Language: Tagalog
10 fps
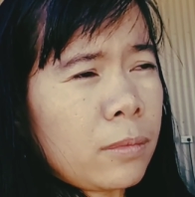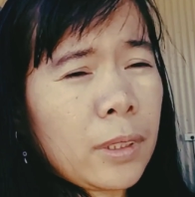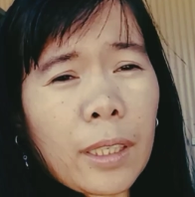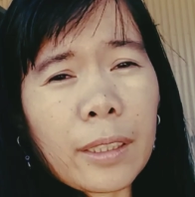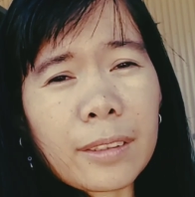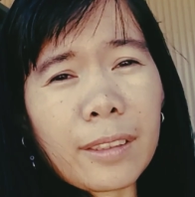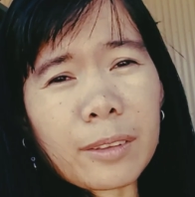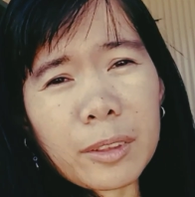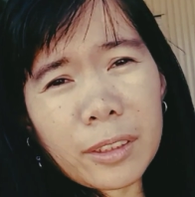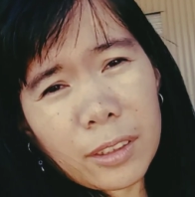kaya di
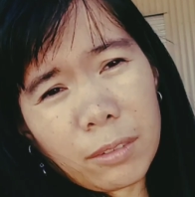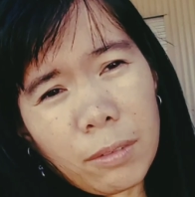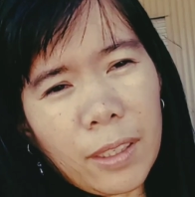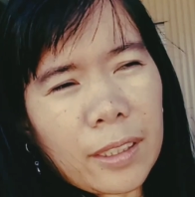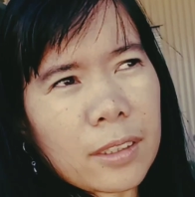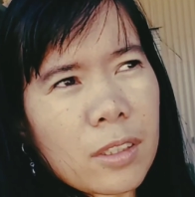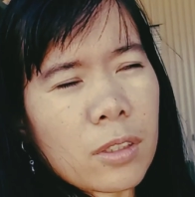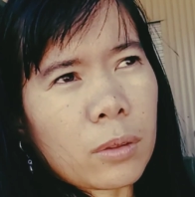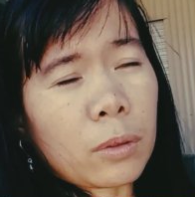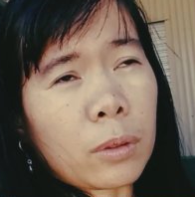ako nag-vlog.
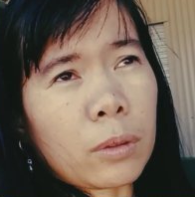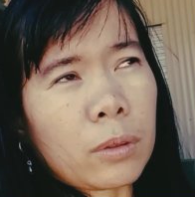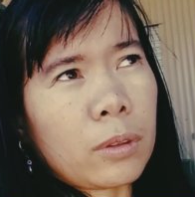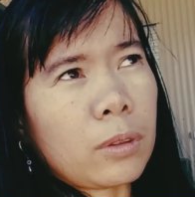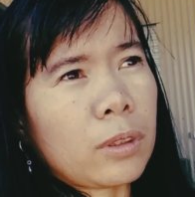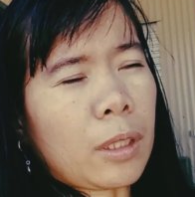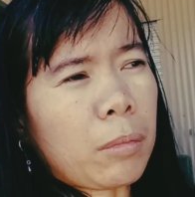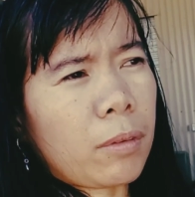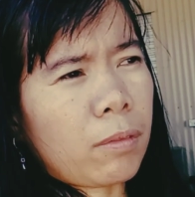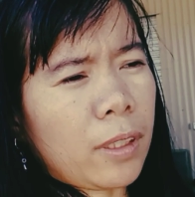So,
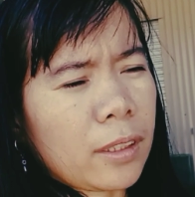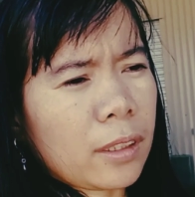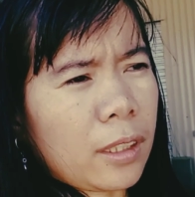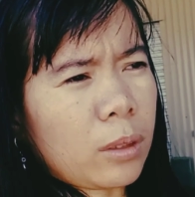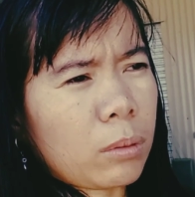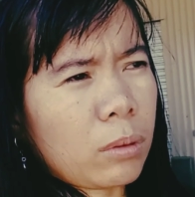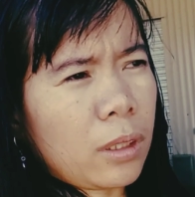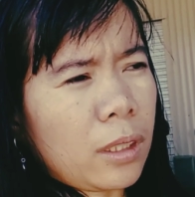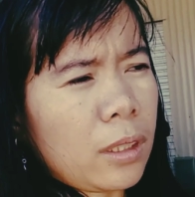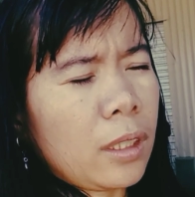nag-vlog tayo
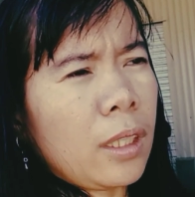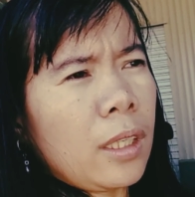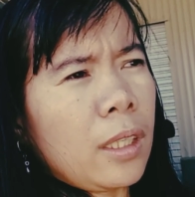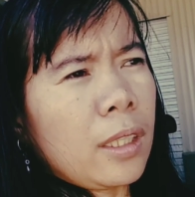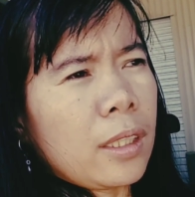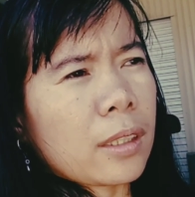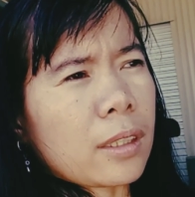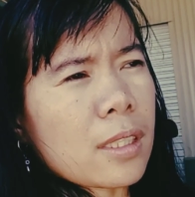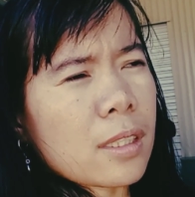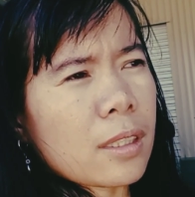today
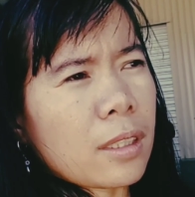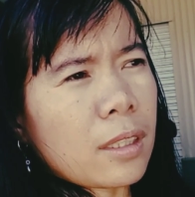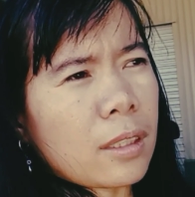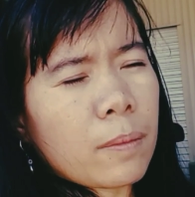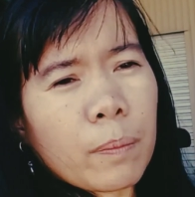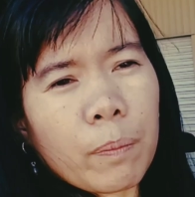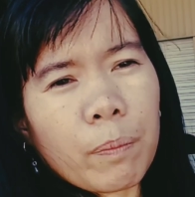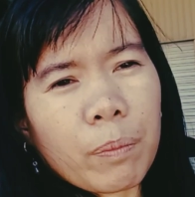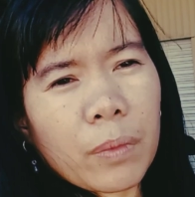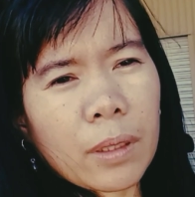kasi
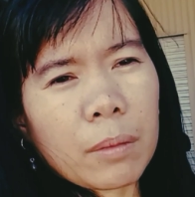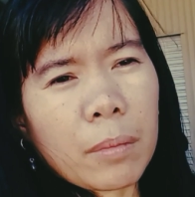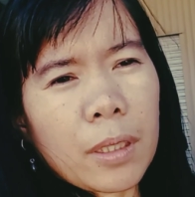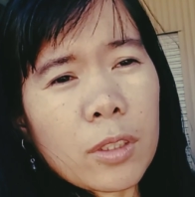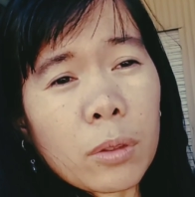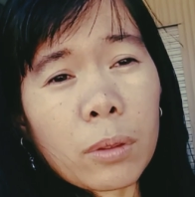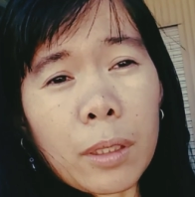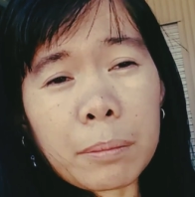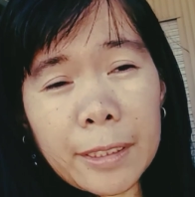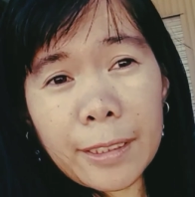medyo
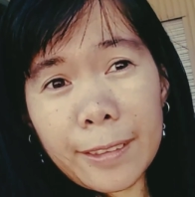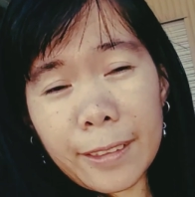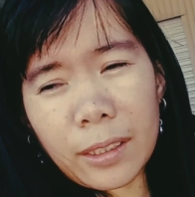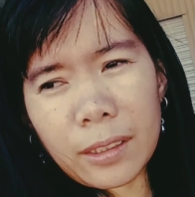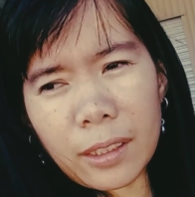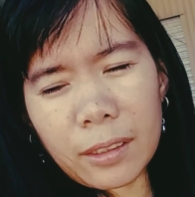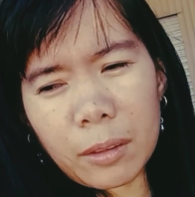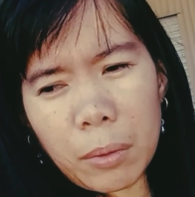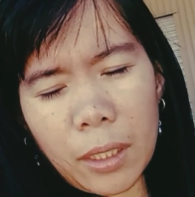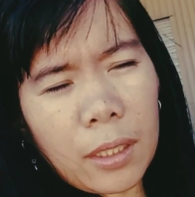uh, matagal-tagal na rin,
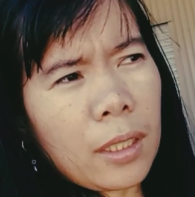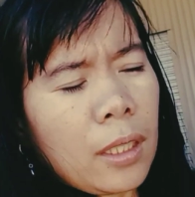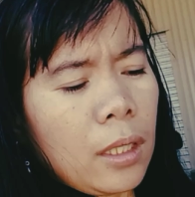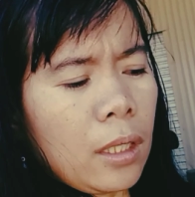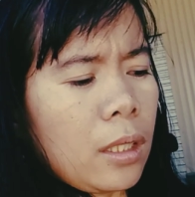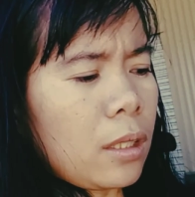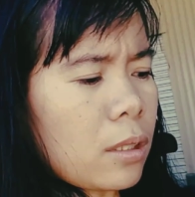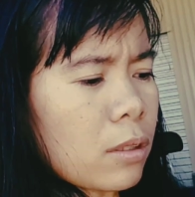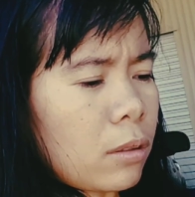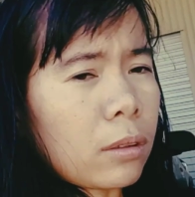diba?
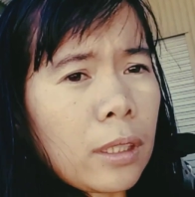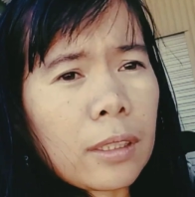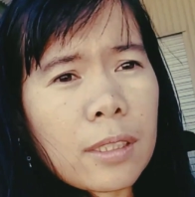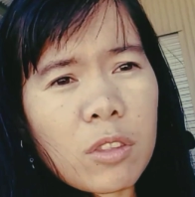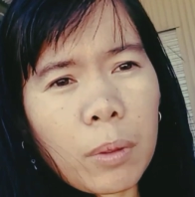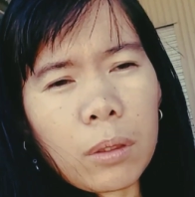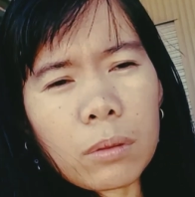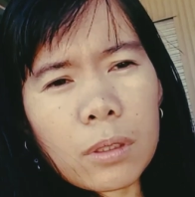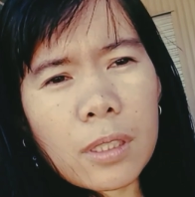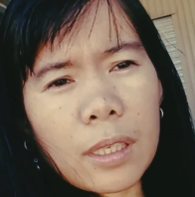So, yeah, this is my
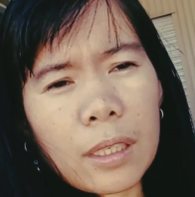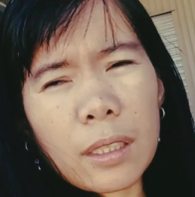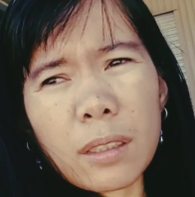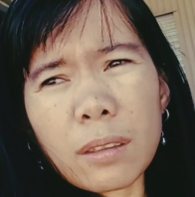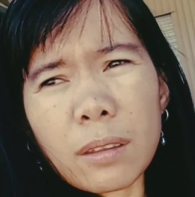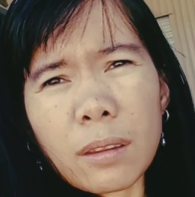looks and